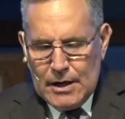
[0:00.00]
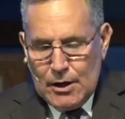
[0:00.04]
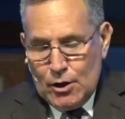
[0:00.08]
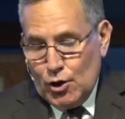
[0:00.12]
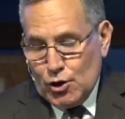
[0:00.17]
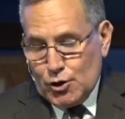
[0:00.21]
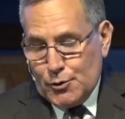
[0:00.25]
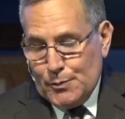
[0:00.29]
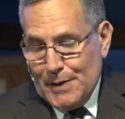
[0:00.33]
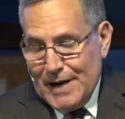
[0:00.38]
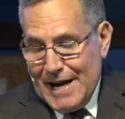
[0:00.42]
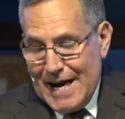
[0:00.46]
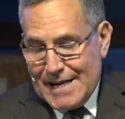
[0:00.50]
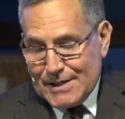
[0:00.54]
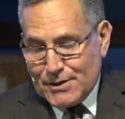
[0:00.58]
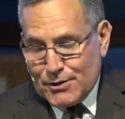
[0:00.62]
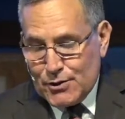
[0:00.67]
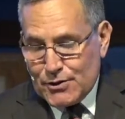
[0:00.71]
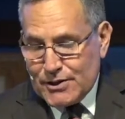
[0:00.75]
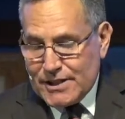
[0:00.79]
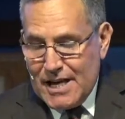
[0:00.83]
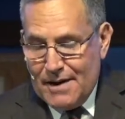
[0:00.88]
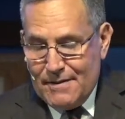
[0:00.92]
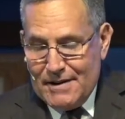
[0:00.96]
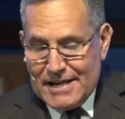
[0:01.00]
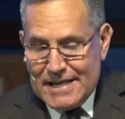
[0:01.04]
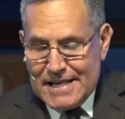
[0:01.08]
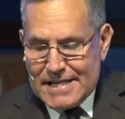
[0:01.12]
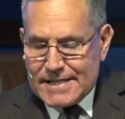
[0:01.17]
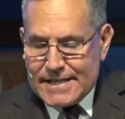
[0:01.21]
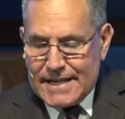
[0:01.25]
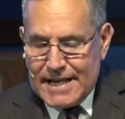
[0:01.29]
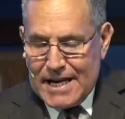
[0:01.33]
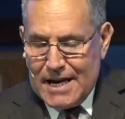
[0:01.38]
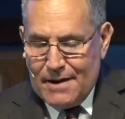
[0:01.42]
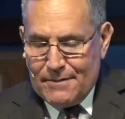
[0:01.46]
Los brazos deben
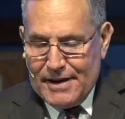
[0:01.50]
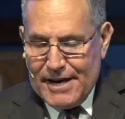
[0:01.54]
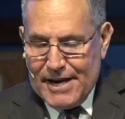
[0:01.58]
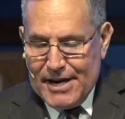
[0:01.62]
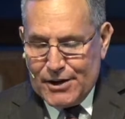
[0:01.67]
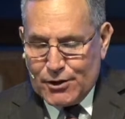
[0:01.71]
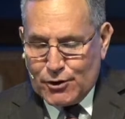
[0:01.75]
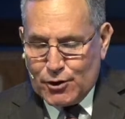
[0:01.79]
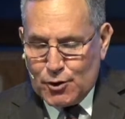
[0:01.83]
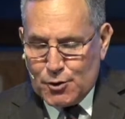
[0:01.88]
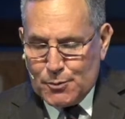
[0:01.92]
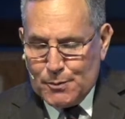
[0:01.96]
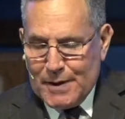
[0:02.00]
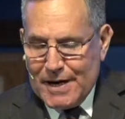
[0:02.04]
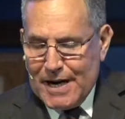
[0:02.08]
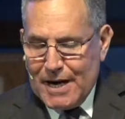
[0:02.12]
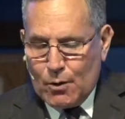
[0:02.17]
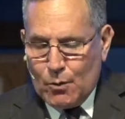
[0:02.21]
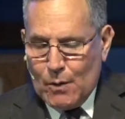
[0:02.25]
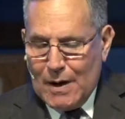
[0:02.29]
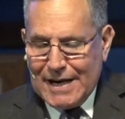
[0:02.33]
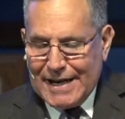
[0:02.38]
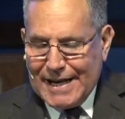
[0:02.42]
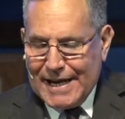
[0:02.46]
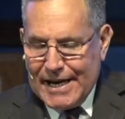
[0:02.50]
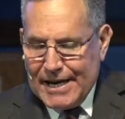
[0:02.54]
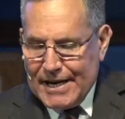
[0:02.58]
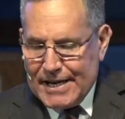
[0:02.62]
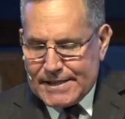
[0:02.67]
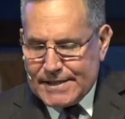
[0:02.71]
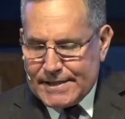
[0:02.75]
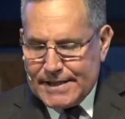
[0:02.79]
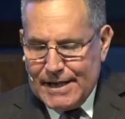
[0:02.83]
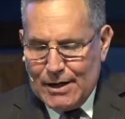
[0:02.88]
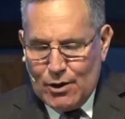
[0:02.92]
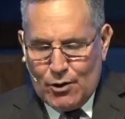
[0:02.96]
estar abiertos para cualquier
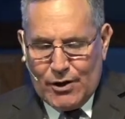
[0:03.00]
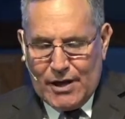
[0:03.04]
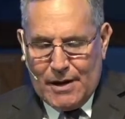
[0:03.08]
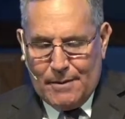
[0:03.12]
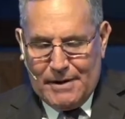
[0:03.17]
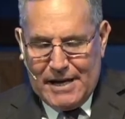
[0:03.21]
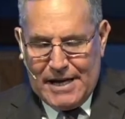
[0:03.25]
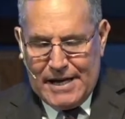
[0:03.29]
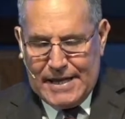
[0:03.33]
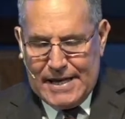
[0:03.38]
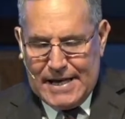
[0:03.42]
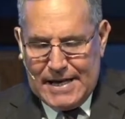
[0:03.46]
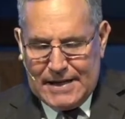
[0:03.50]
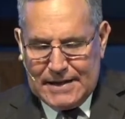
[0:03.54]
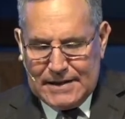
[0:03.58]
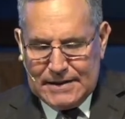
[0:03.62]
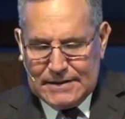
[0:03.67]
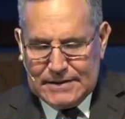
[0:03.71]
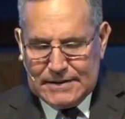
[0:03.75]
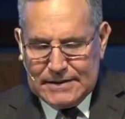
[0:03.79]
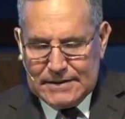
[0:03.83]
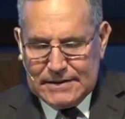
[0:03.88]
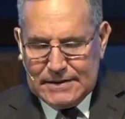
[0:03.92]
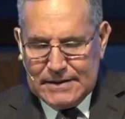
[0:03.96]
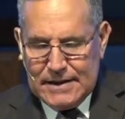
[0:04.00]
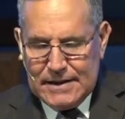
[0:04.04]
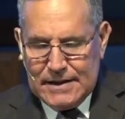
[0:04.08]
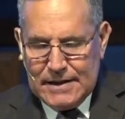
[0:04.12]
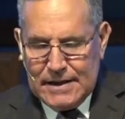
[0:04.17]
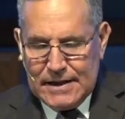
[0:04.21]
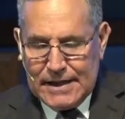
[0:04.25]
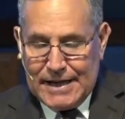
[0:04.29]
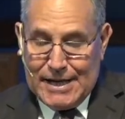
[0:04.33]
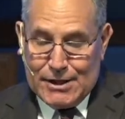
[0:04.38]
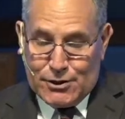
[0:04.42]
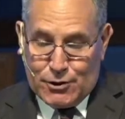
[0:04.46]
estilo de vida
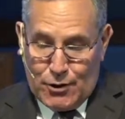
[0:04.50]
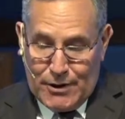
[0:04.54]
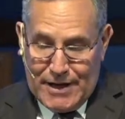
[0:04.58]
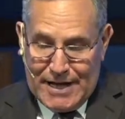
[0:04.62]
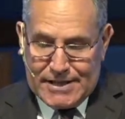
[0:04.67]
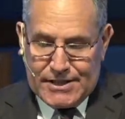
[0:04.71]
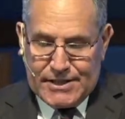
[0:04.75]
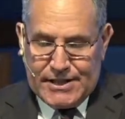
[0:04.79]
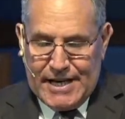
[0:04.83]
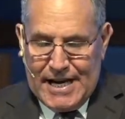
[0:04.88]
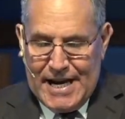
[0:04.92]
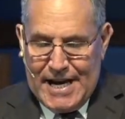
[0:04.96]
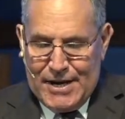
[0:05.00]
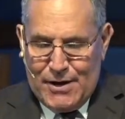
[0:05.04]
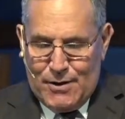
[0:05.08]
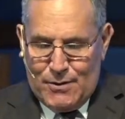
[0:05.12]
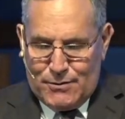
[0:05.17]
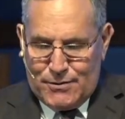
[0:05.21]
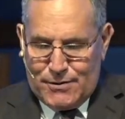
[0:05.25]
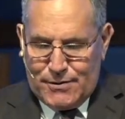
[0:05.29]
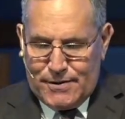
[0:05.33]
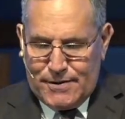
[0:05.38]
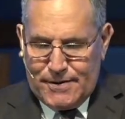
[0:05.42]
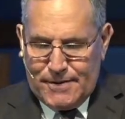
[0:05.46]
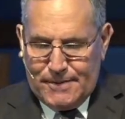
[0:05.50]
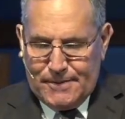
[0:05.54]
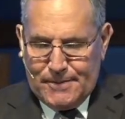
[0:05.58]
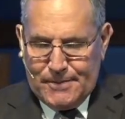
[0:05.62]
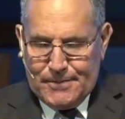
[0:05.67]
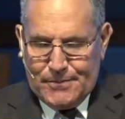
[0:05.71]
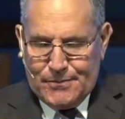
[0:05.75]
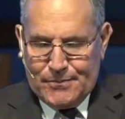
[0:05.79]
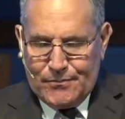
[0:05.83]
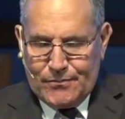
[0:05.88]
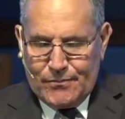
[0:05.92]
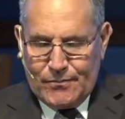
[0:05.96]
que son extraños.
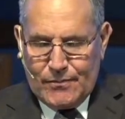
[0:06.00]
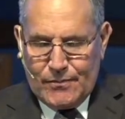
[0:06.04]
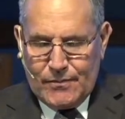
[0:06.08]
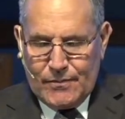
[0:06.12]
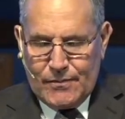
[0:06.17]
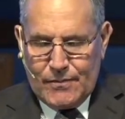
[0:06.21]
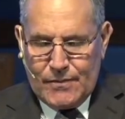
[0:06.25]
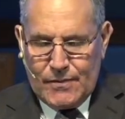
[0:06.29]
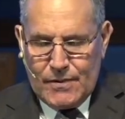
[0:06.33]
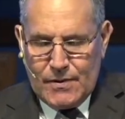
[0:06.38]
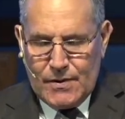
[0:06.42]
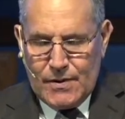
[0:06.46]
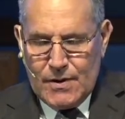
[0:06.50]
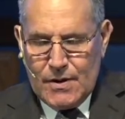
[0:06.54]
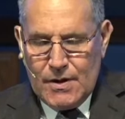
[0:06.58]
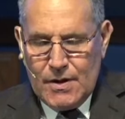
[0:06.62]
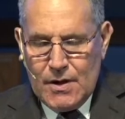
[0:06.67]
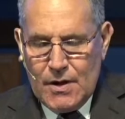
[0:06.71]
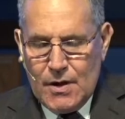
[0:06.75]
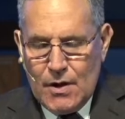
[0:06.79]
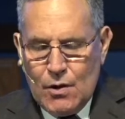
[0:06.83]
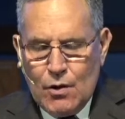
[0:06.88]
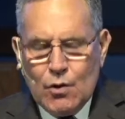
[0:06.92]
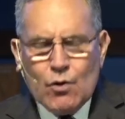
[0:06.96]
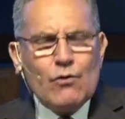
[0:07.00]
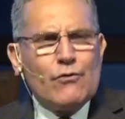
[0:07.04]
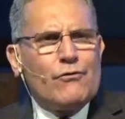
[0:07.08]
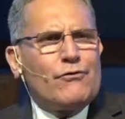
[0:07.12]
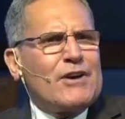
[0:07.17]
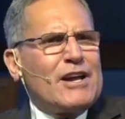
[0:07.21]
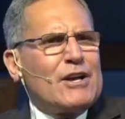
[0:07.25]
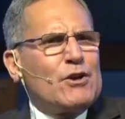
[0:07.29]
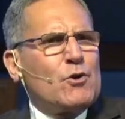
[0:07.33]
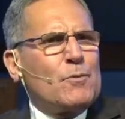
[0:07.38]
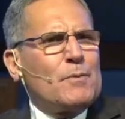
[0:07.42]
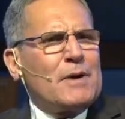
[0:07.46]
Un
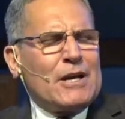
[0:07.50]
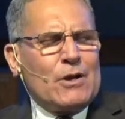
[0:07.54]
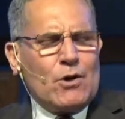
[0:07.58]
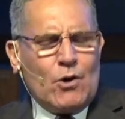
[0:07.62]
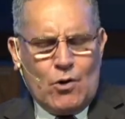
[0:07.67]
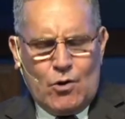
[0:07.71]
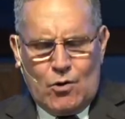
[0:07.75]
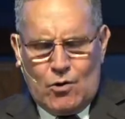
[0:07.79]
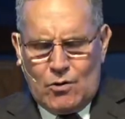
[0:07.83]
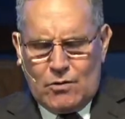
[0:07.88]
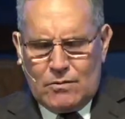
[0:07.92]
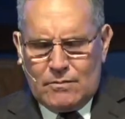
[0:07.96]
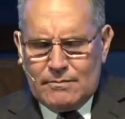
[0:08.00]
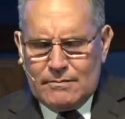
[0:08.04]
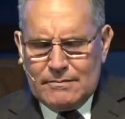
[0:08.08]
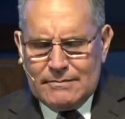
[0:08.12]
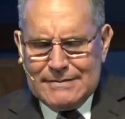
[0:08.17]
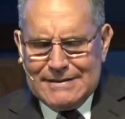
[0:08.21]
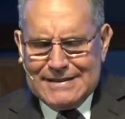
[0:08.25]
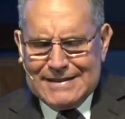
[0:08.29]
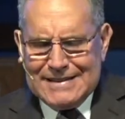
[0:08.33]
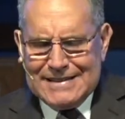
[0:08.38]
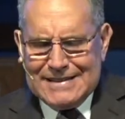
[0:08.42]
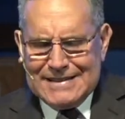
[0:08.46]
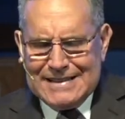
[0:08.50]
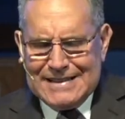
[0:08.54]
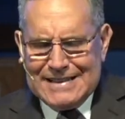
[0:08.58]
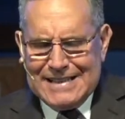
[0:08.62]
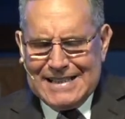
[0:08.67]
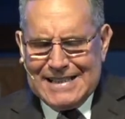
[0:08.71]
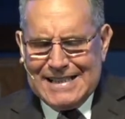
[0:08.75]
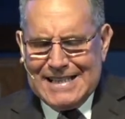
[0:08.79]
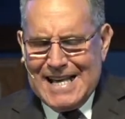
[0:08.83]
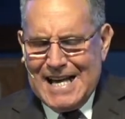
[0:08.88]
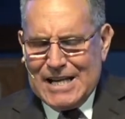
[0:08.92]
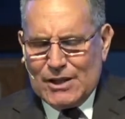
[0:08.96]
fenómeno
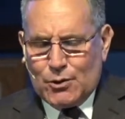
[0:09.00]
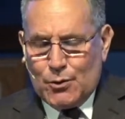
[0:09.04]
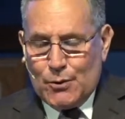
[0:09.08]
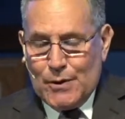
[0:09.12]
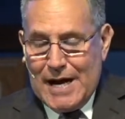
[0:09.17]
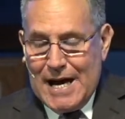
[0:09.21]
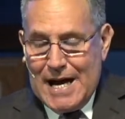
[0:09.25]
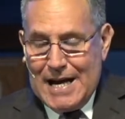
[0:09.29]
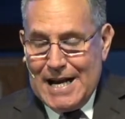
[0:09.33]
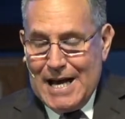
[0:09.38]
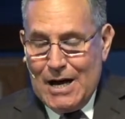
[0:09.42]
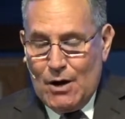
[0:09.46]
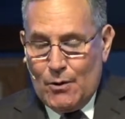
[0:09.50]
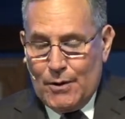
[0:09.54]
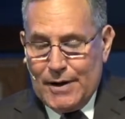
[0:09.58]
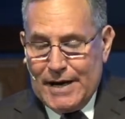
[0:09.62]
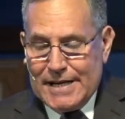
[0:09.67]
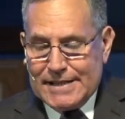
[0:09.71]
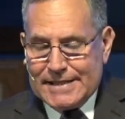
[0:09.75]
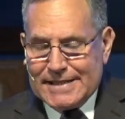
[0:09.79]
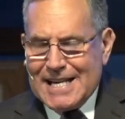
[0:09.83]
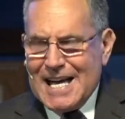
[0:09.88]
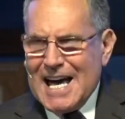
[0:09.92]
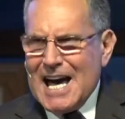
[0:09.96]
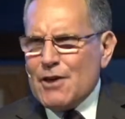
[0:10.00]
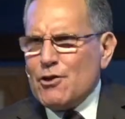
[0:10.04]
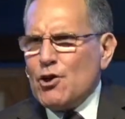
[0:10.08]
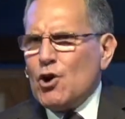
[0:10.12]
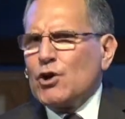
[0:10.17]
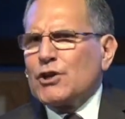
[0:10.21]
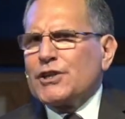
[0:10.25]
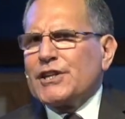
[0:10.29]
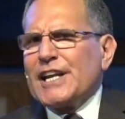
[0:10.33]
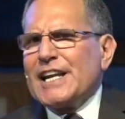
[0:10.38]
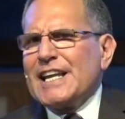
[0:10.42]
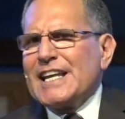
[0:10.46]
natural ahora es
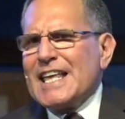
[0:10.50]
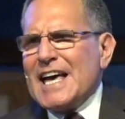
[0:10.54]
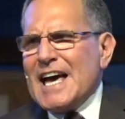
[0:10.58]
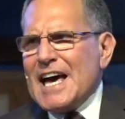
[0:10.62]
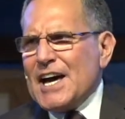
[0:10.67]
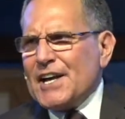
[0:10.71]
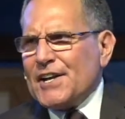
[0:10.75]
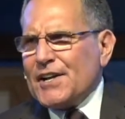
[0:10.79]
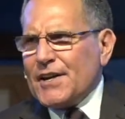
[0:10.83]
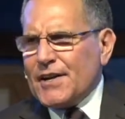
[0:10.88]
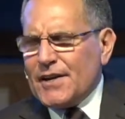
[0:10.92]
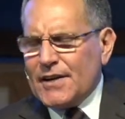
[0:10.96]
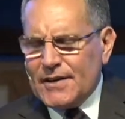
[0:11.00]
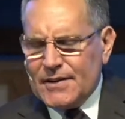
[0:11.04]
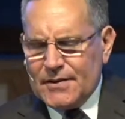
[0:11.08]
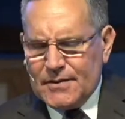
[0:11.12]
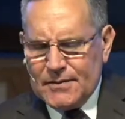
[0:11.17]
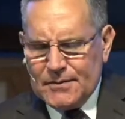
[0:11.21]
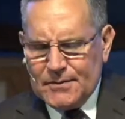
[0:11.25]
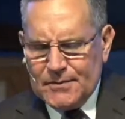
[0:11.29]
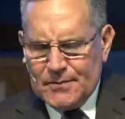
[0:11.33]
adoctrinar.